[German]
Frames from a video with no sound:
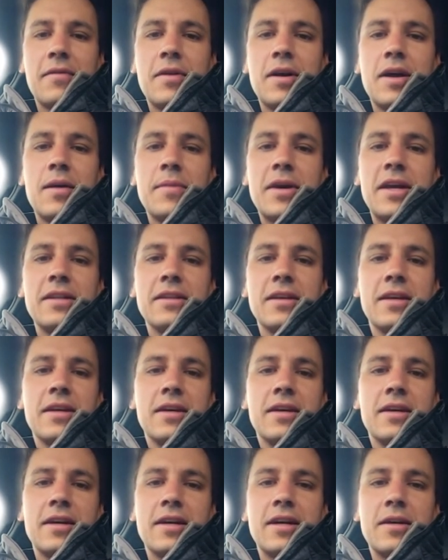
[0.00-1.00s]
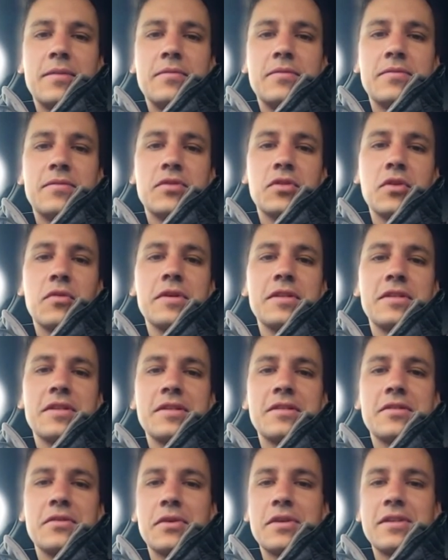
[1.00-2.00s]
Aber am Ende, ähm, so wie
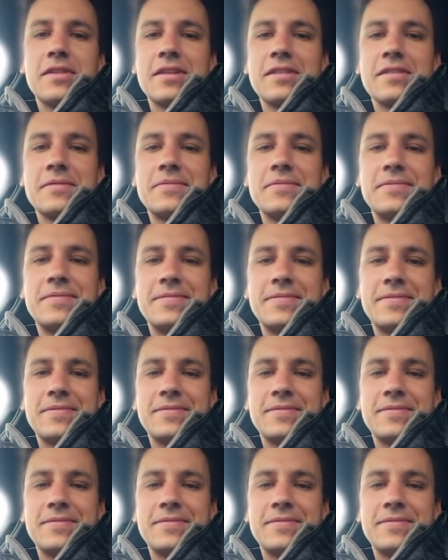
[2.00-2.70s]
es ist, so ist es.